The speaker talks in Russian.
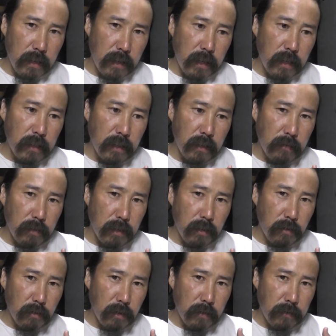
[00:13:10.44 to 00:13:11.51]
этих
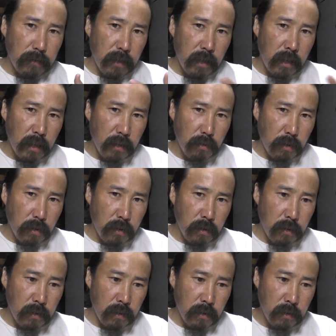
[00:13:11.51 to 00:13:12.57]
водородов-то нету
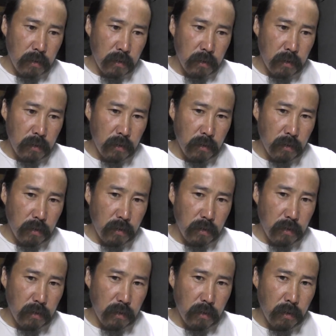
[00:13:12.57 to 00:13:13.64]
но,
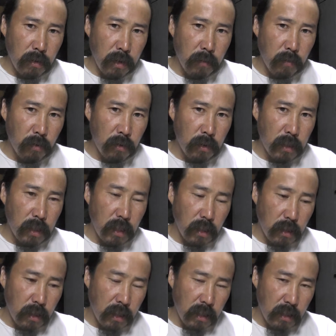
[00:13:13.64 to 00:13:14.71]
но
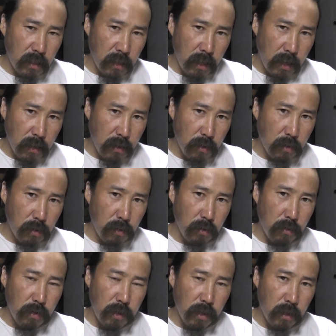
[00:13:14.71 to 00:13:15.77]
иммунитет-то не знает, что
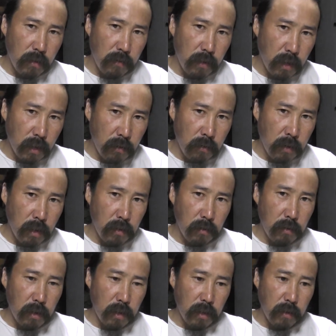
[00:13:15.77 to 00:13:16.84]
у человека
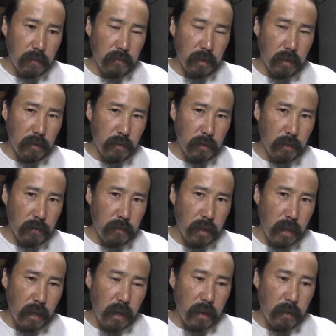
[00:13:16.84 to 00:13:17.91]
нету этих водородов.
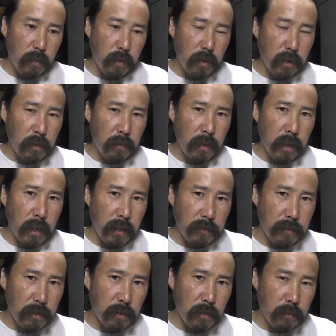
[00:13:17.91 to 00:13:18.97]
Поэтому она
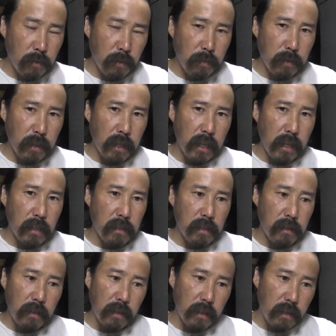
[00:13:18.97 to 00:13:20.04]
все равно пытается
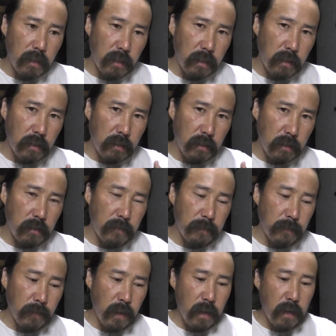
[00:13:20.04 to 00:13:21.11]
нагреть
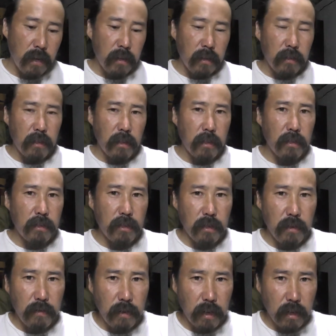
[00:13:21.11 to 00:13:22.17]
тело
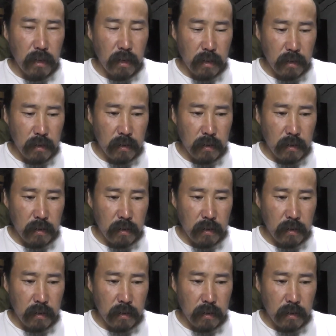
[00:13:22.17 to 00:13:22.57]
человека.